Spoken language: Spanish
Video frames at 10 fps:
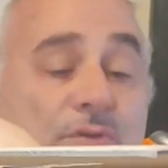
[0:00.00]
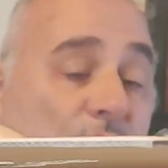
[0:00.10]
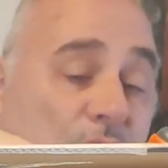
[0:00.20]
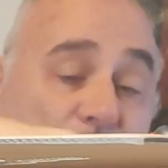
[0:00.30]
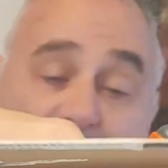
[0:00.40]
otro
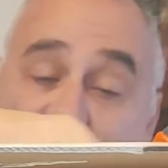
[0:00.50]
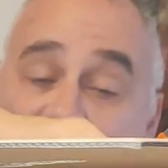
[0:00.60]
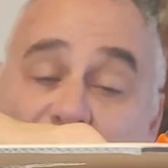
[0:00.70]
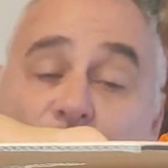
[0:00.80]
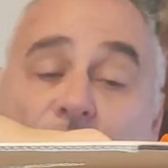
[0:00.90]
color tienes
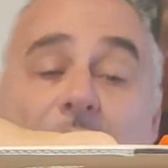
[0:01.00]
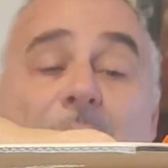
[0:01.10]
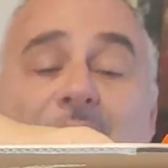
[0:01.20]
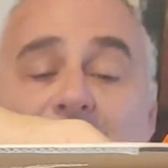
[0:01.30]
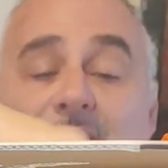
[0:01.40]
que coger en la
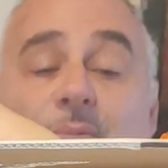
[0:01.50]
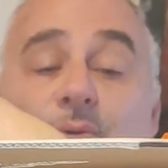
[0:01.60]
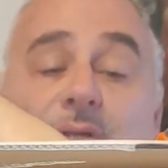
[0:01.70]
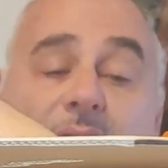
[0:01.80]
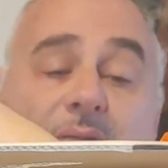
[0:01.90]
página de
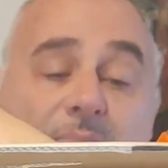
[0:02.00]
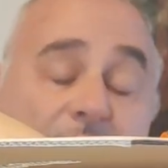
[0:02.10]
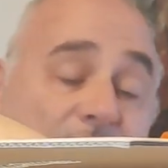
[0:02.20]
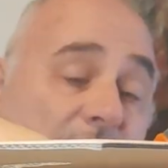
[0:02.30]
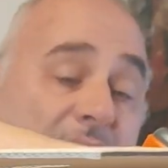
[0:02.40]
Bluetti, pero